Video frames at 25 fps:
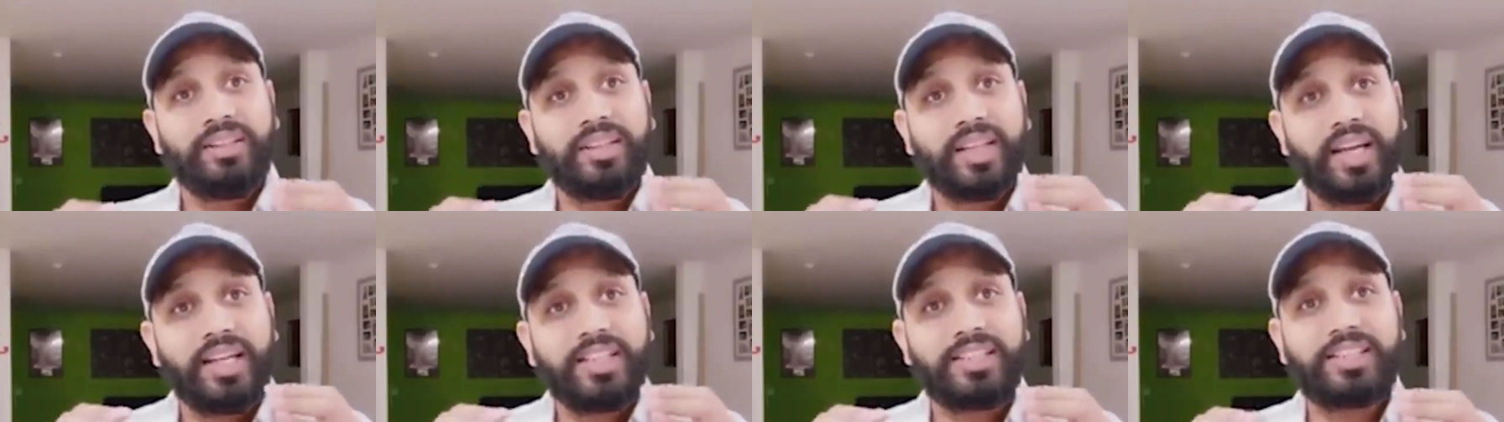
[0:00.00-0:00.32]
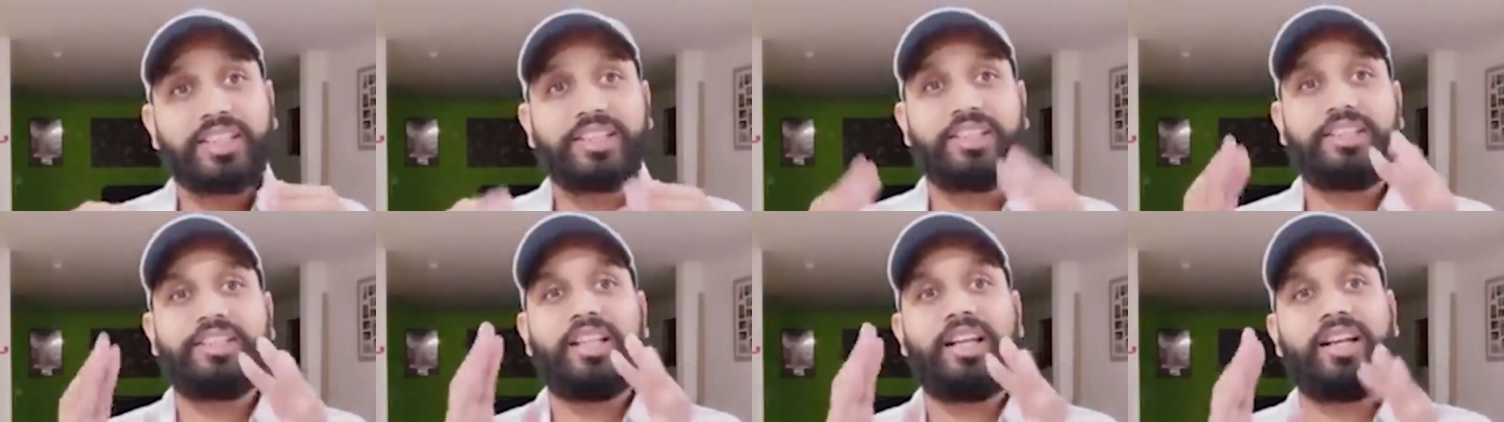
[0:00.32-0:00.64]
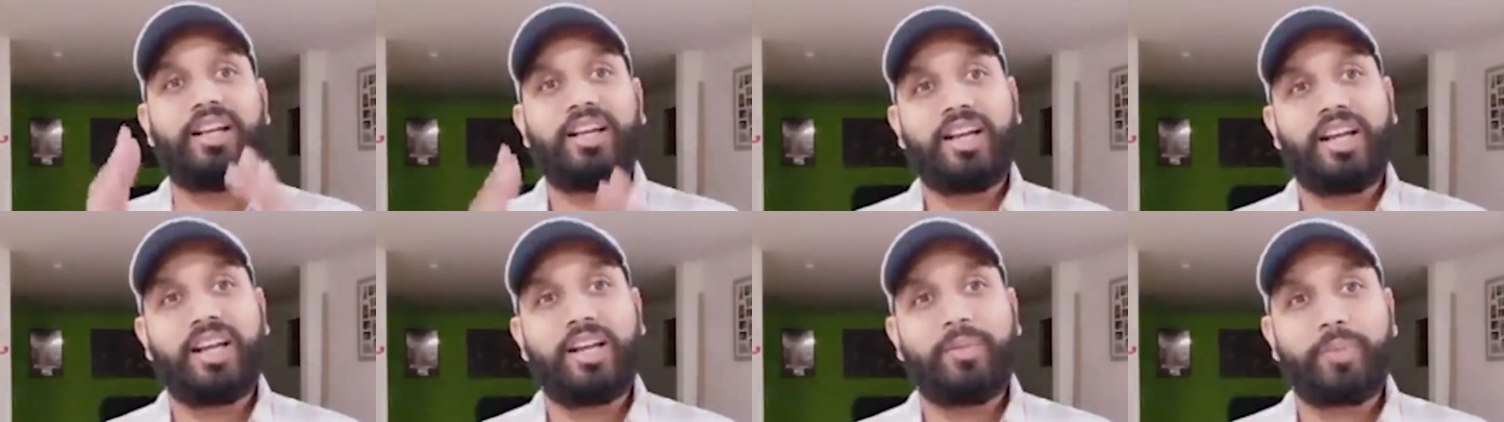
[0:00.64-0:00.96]
దయచేసి
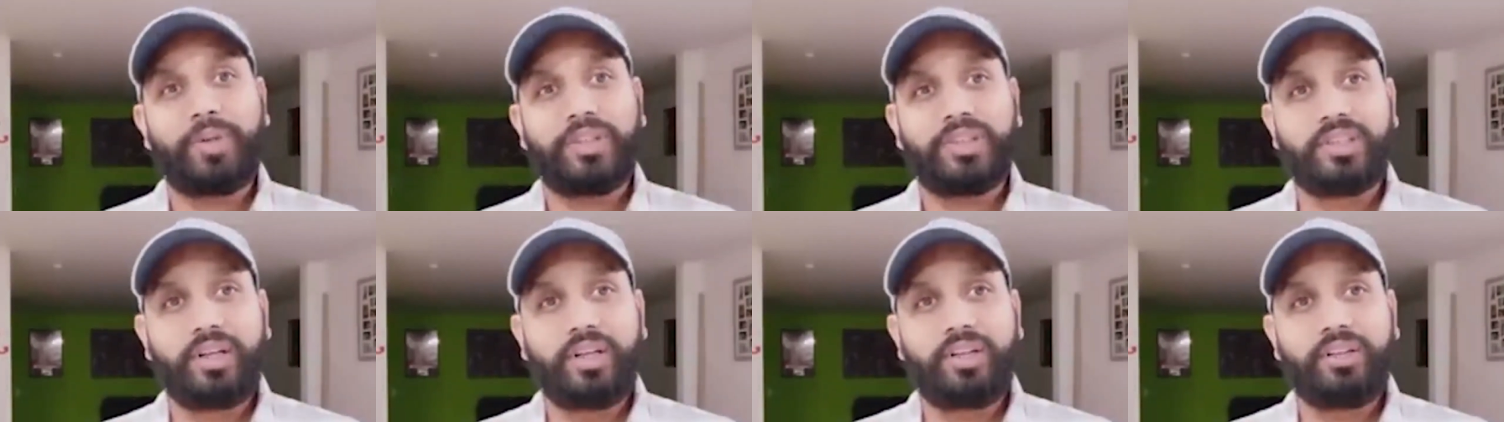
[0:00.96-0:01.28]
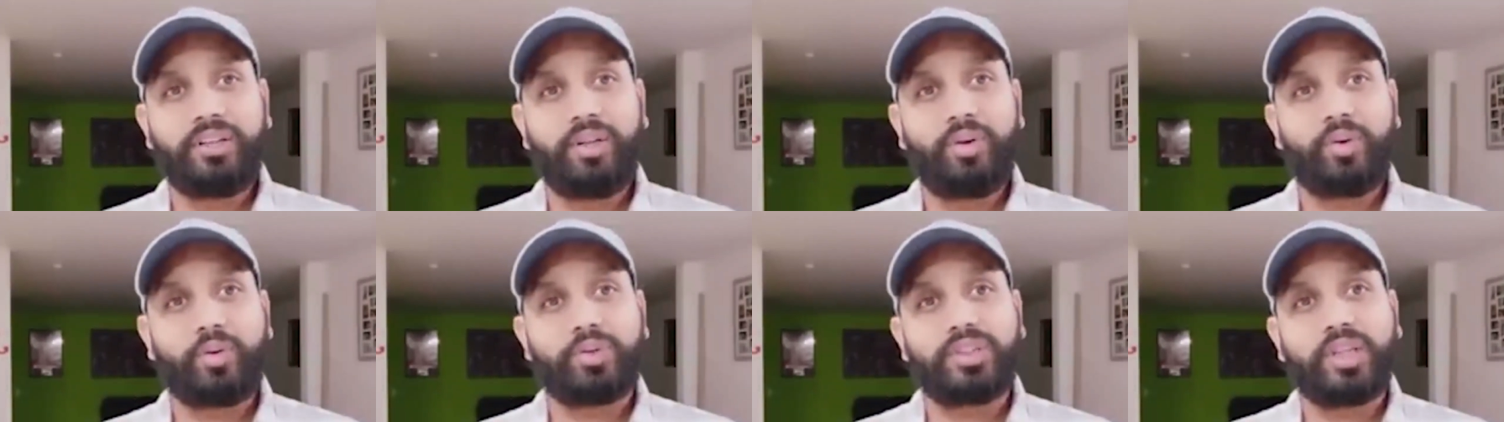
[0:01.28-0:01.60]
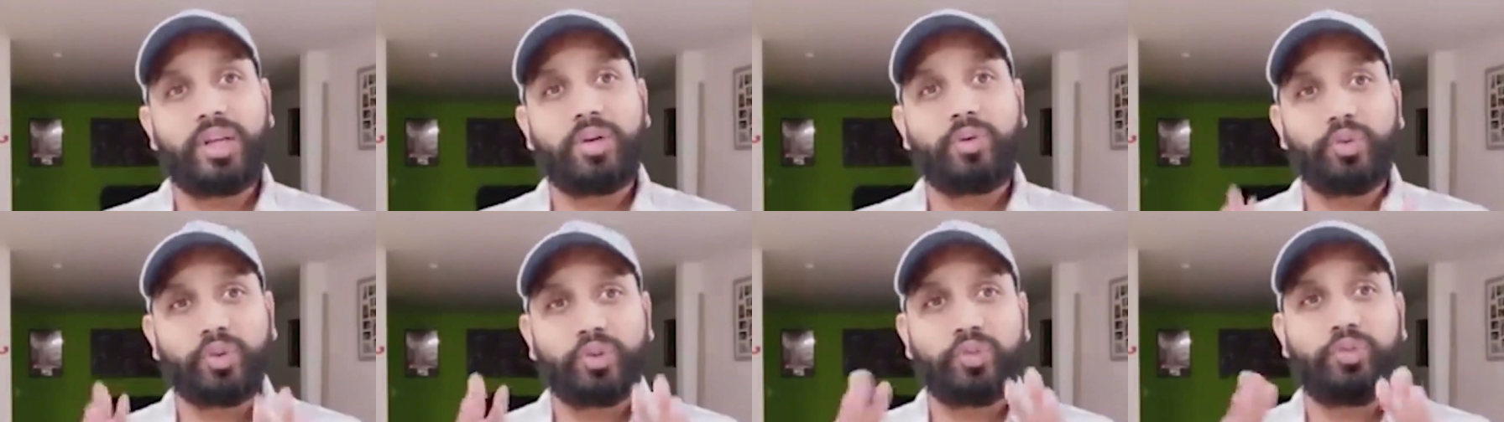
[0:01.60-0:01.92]
తెలంగాణ ప్రజలందరూ
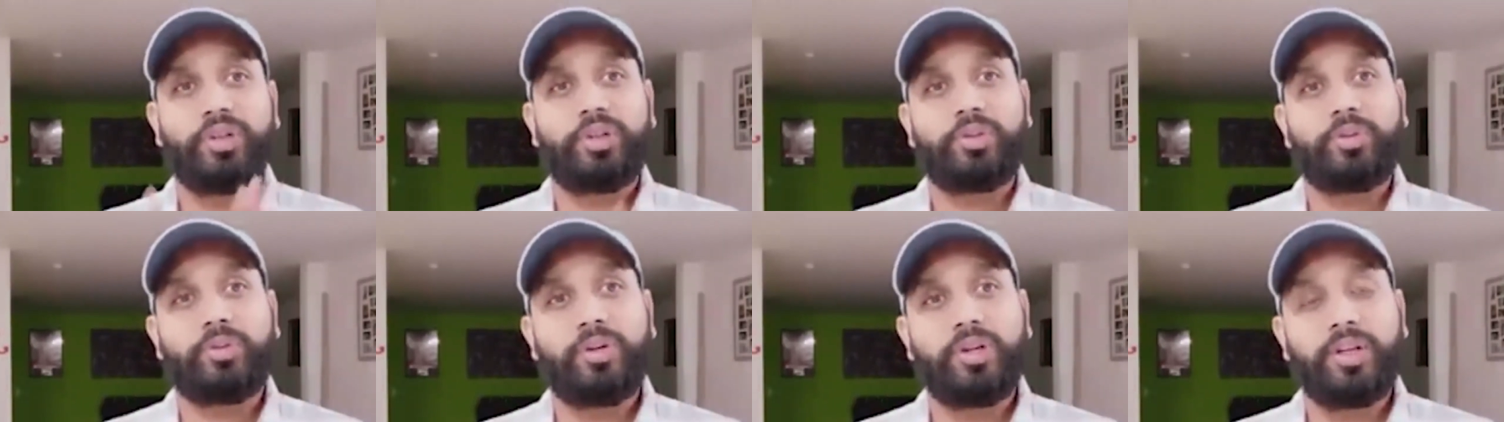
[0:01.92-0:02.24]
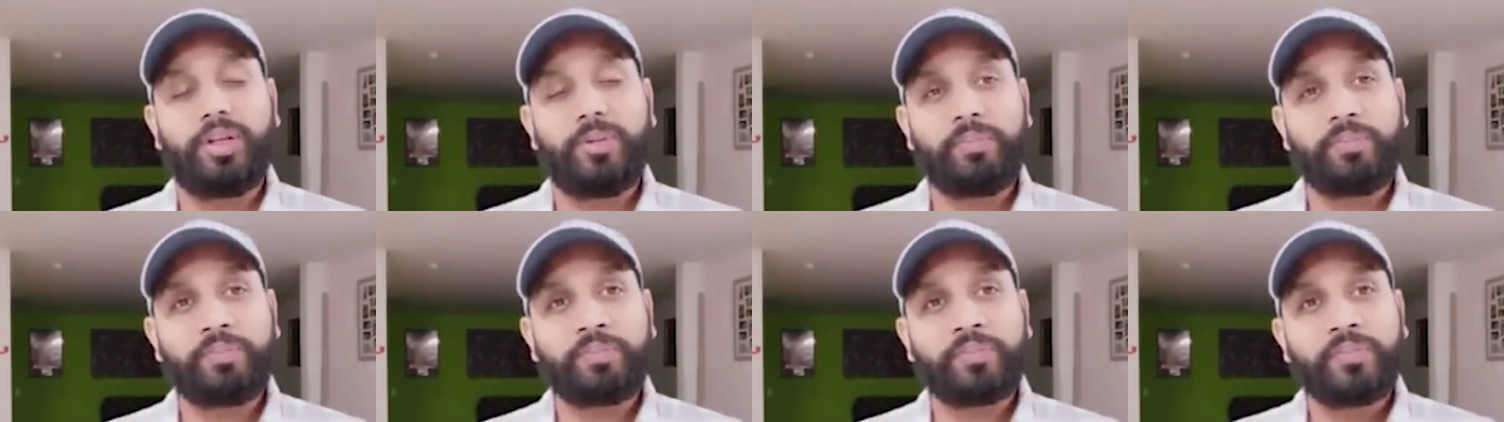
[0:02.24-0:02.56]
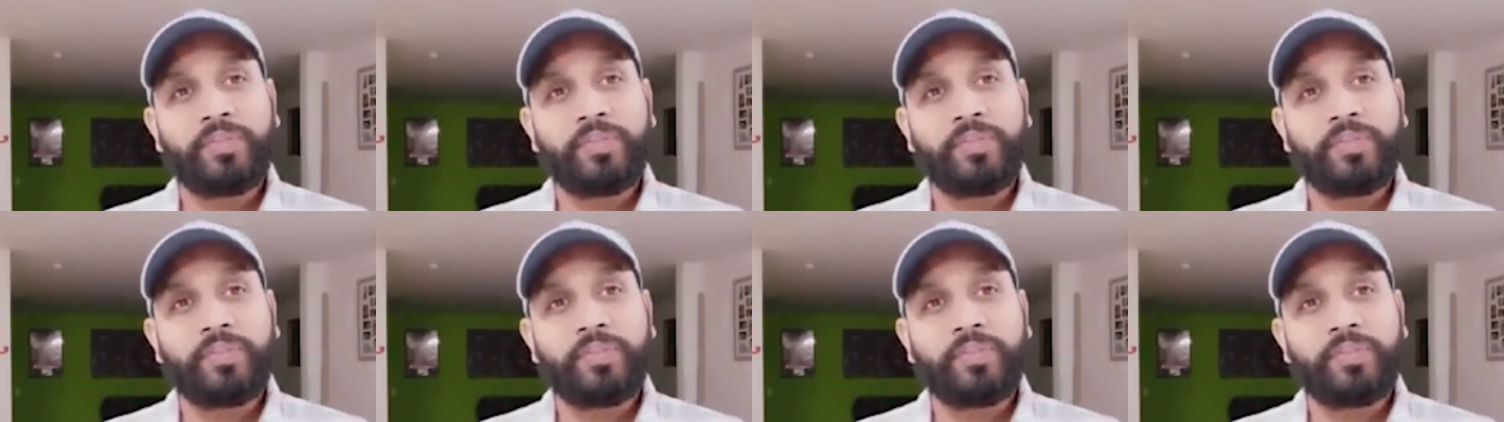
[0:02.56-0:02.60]
ఒకసారి గుర్తుపెట్టుకోండి